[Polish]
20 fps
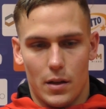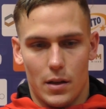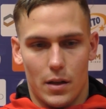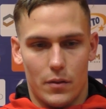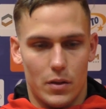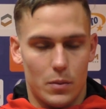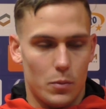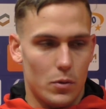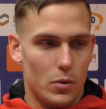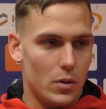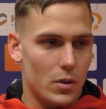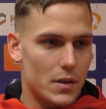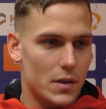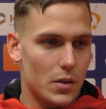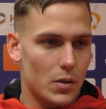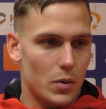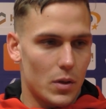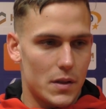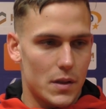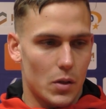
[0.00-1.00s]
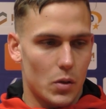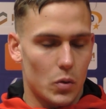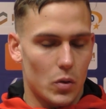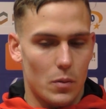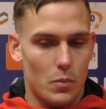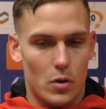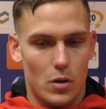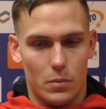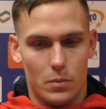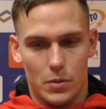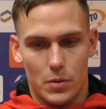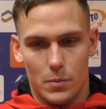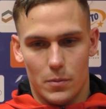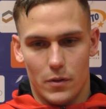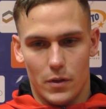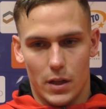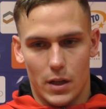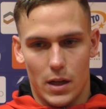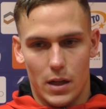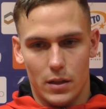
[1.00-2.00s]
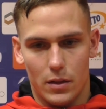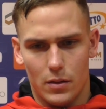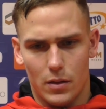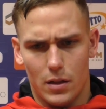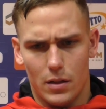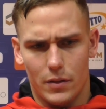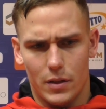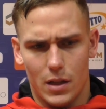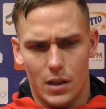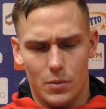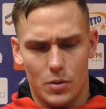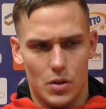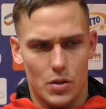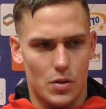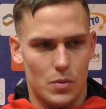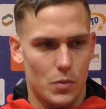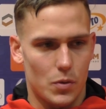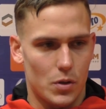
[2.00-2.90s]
Nawet były sytuacje ku temu, abyśmy wygrali, no ale wydaje mi się, że